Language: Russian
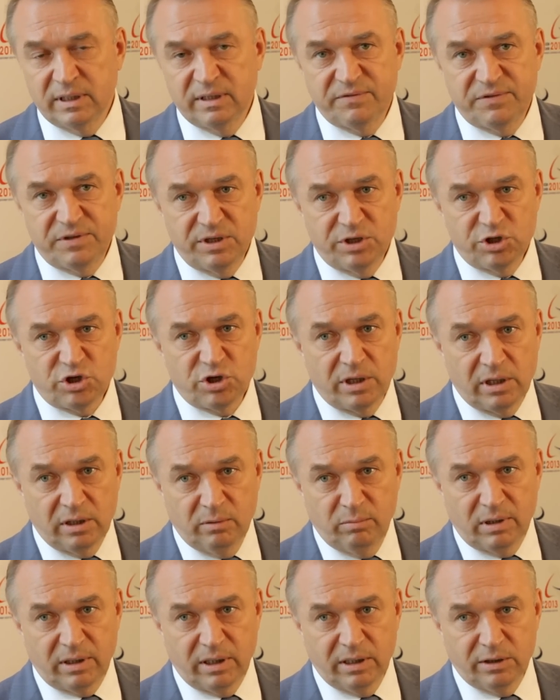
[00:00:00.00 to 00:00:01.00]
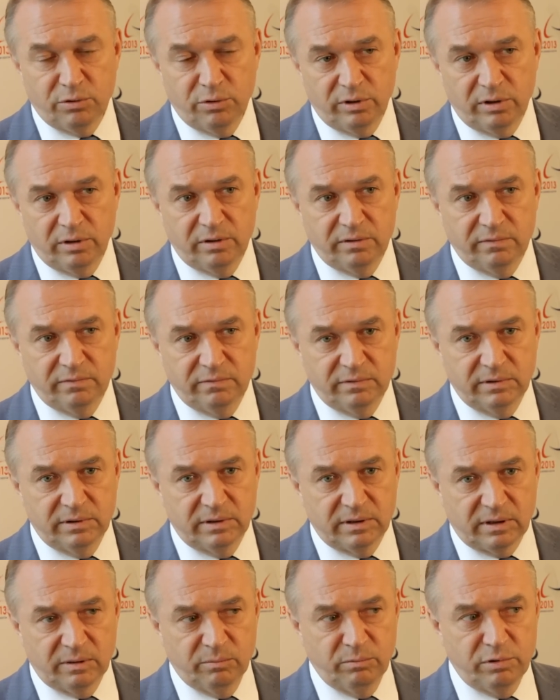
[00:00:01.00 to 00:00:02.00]
Все жалобы, которые
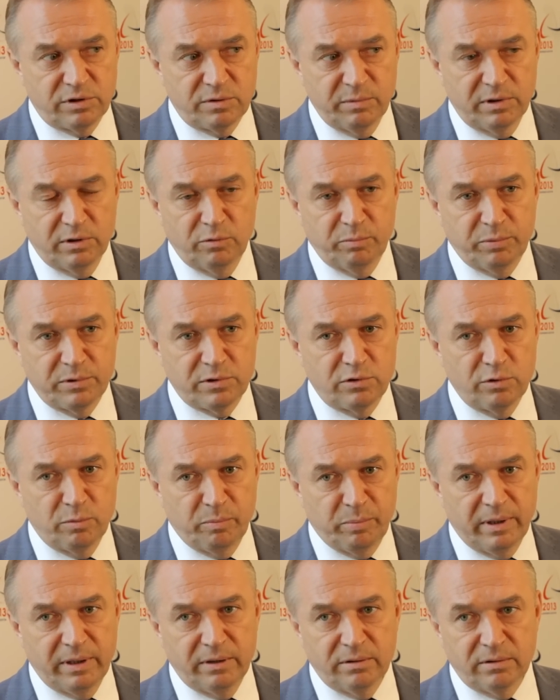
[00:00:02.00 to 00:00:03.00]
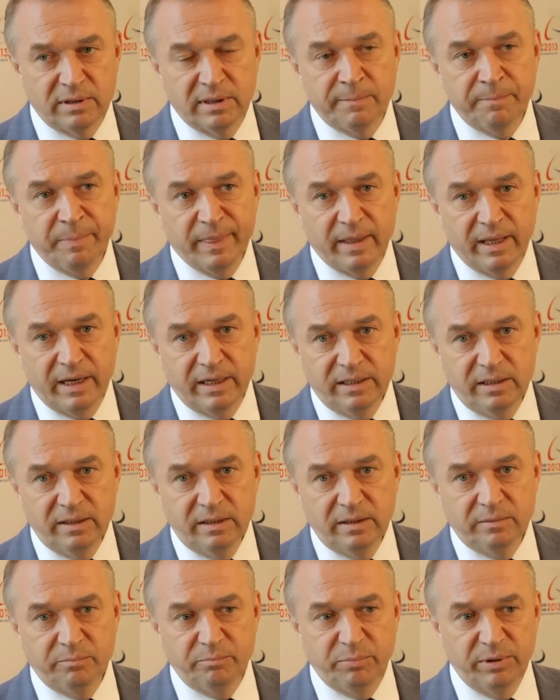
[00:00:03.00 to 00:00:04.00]
э, к омбудсмену поступают,
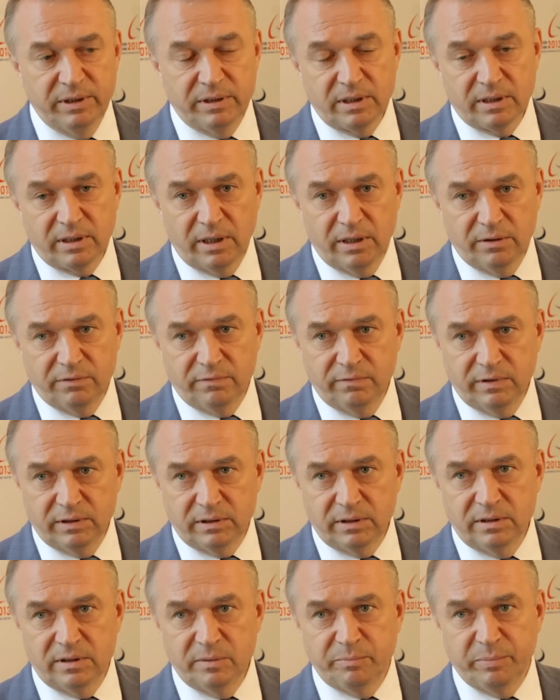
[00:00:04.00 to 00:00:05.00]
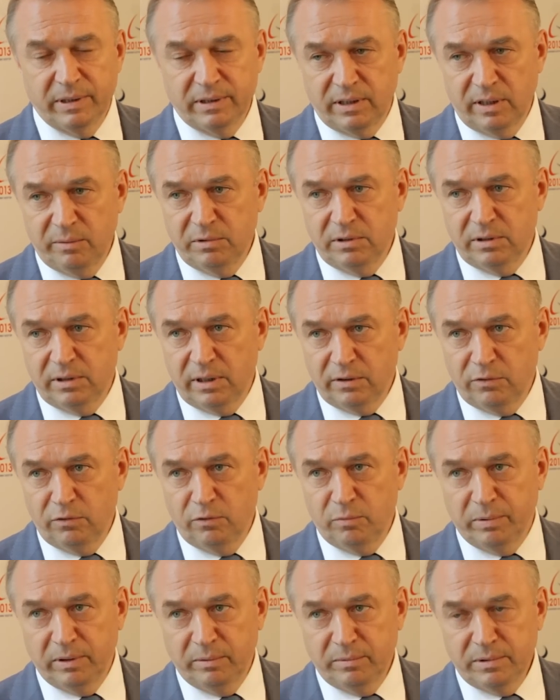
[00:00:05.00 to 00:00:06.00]
они перетекают в этот департамент
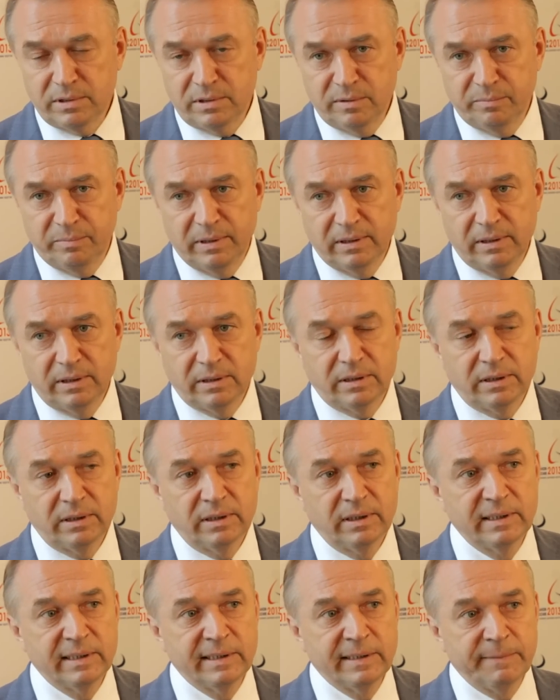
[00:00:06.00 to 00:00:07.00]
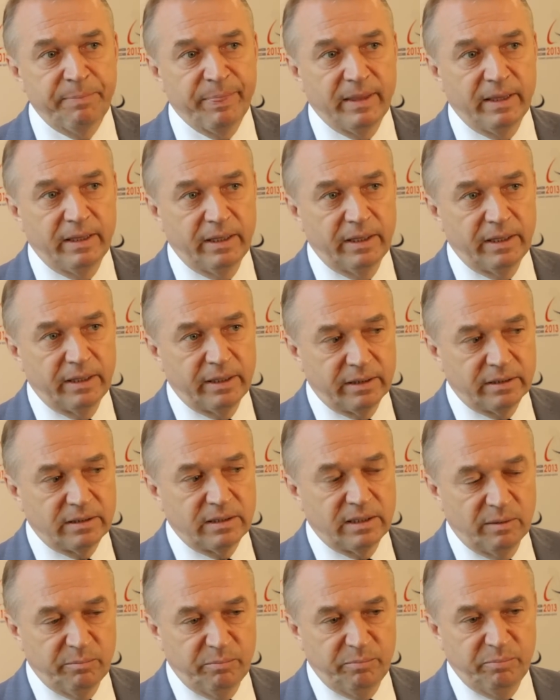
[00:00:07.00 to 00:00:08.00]
торгово-промышленной палаты, и
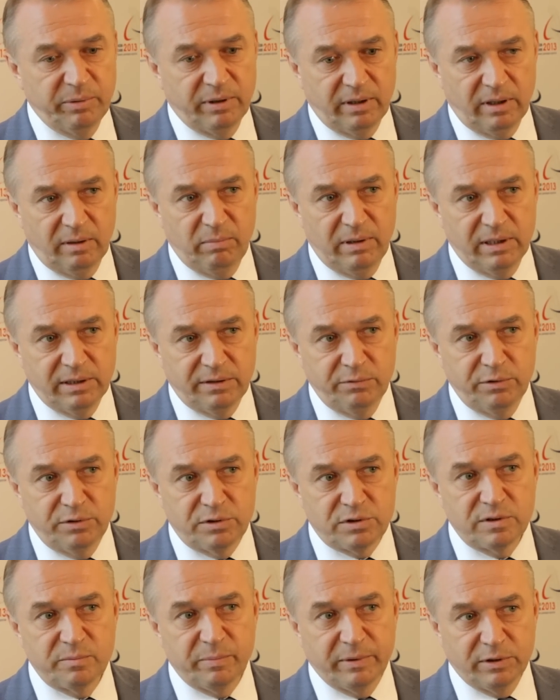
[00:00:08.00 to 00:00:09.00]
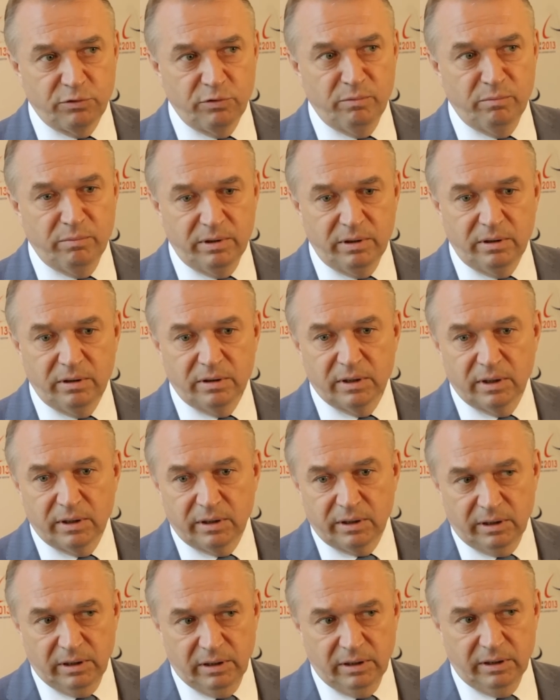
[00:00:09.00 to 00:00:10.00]
там прорабатываются, и потом мы
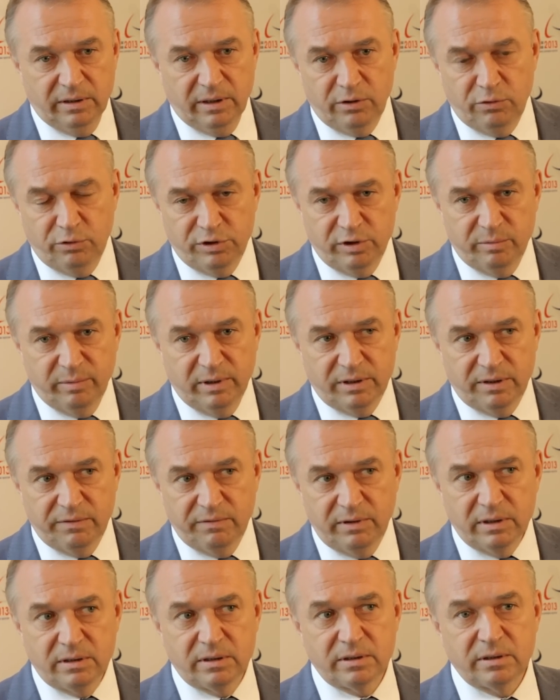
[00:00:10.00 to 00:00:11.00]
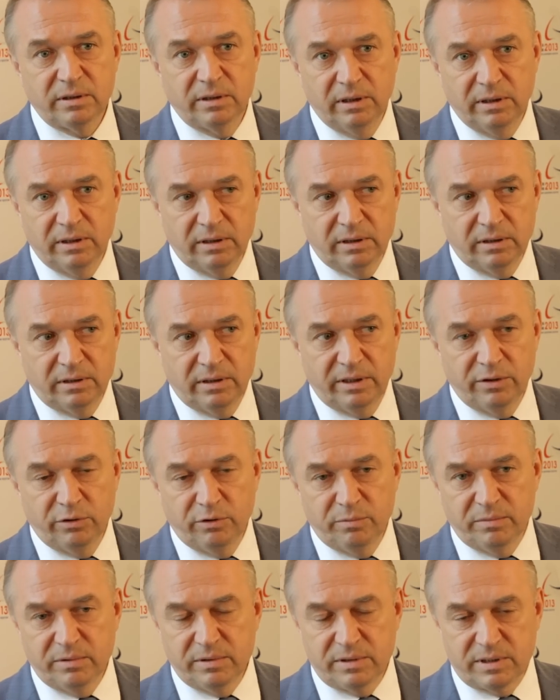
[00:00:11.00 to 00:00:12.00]
или находим ответ, или
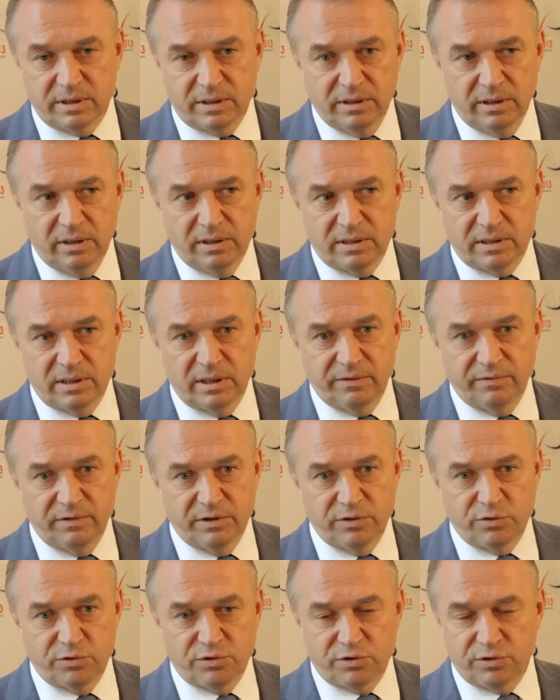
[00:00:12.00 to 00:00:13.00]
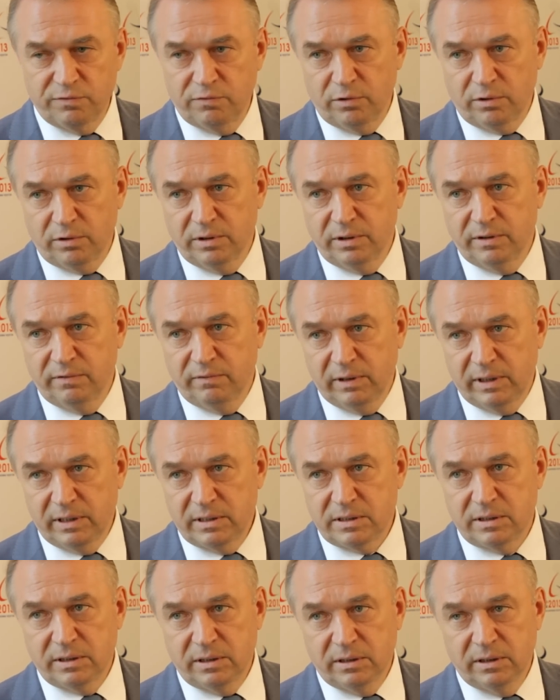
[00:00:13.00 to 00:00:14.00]
даем сигналы соответствующие органы
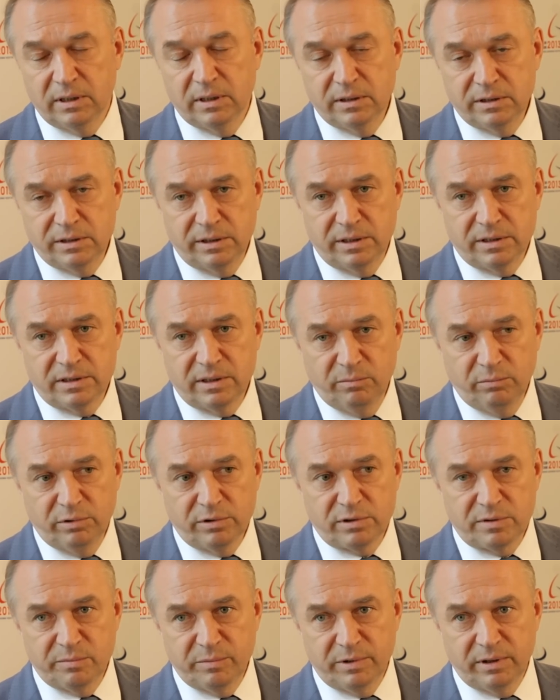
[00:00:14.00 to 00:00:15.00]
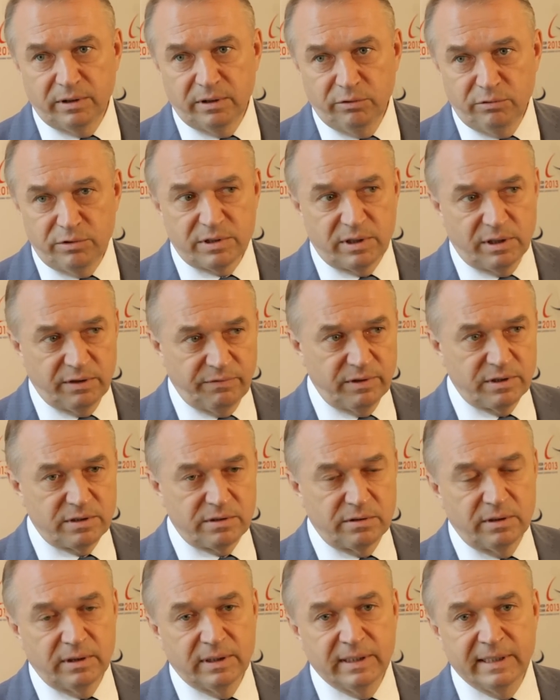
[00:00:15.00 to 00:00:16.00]
власти через омбудсмена, ну и,
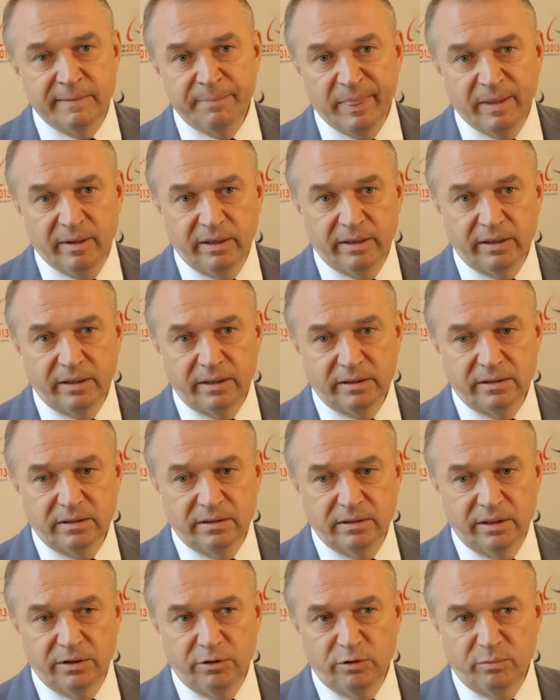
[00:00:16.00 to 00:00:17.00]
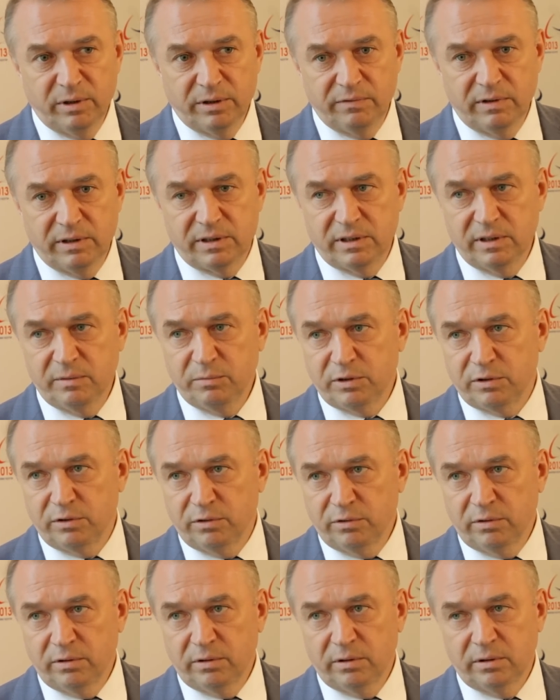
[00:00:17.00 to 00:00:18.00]
соответственно, э, даем ответ тем,
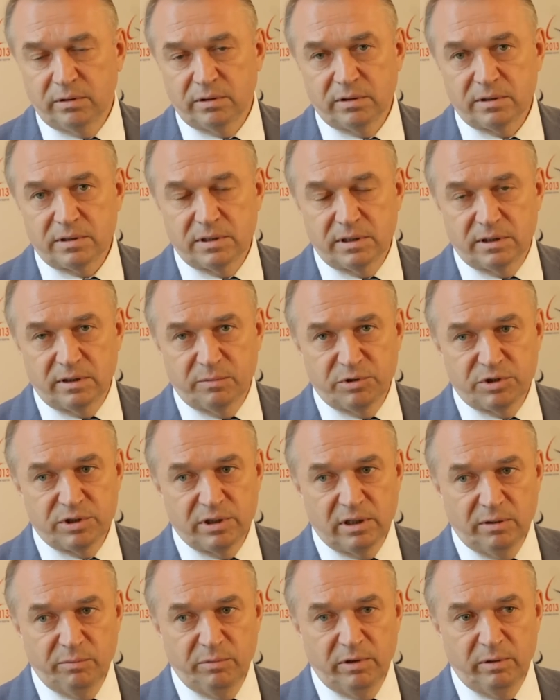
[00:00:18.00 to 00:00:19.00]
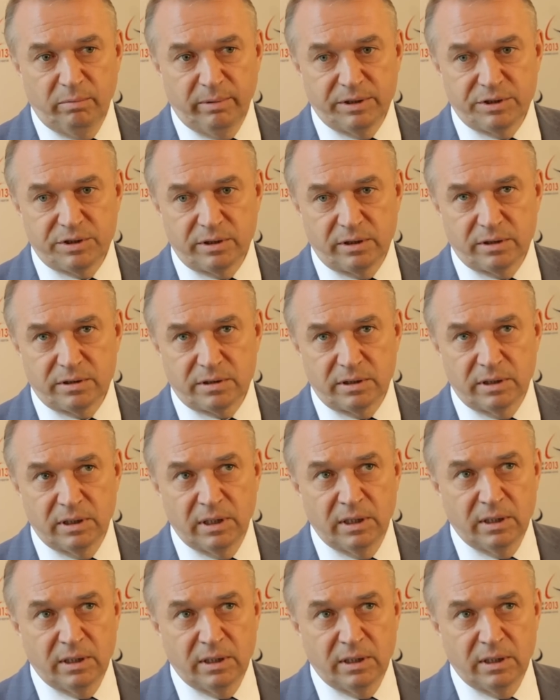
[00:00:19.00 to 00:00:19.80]
кто с этими жалобами обращался.